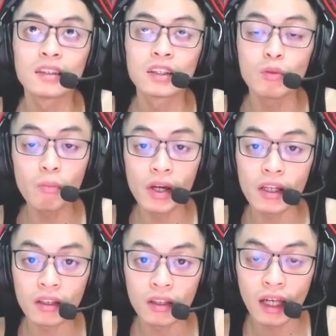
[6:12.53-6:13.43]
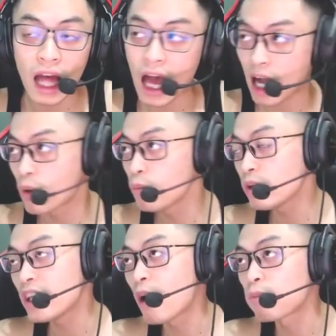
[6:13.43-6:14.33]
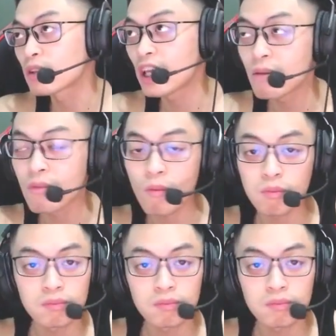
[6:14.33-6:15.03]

giống như mình là cũng đi học thêm học